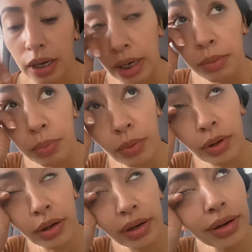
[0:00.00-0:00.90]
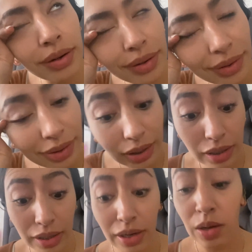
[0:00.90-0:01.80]
again, por,
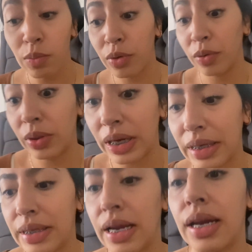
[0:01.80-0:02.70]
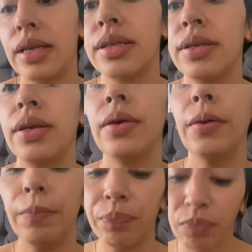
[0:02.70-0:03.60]
por utilizarlas.
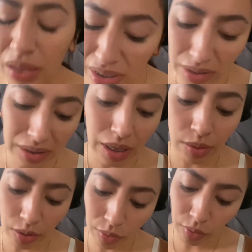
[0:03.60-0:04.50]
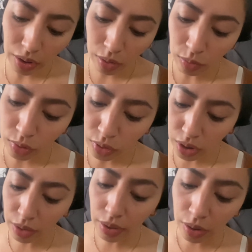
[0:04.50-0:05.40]
Este sábado no tengo mucho
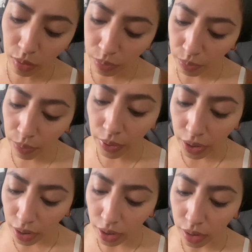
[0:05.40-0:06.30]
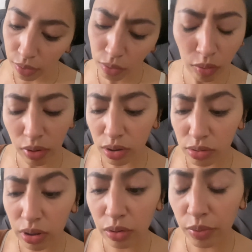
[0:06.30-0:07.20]
trabajo, pero no, de
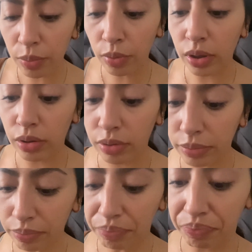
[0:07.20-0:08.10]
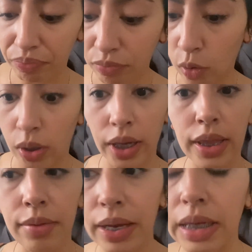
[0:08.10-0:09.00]
hecho tengo bien poquito, ¿eh? Oigan,
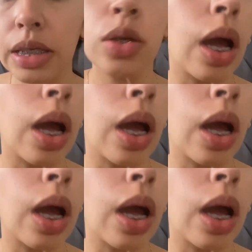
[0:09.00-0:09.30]
de veras, y yo